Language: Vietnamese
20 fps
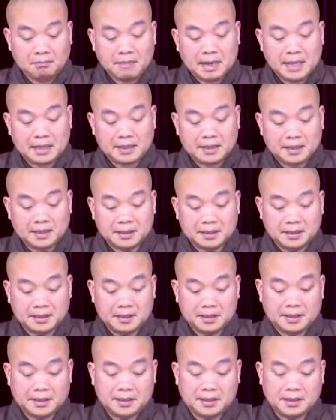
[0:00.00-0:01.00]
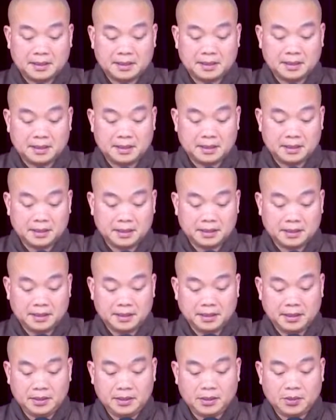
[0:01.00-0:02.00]
Ba thời
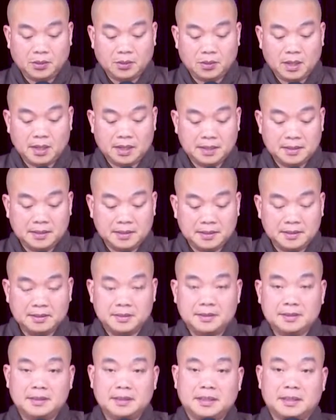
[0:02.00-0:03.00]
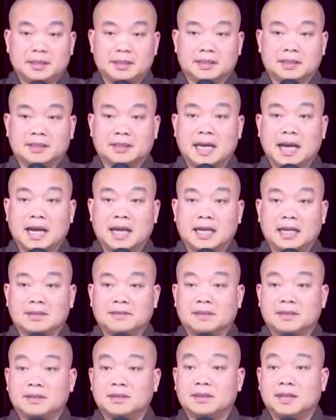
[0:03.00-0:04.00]
chỉ cho quá khứ, hiện tại
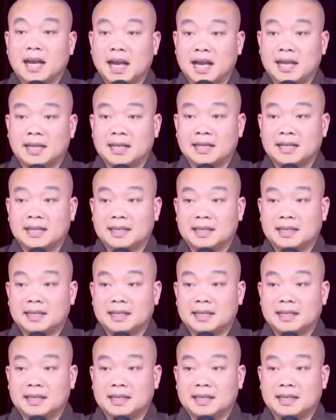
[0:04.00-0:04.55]
và tương lai.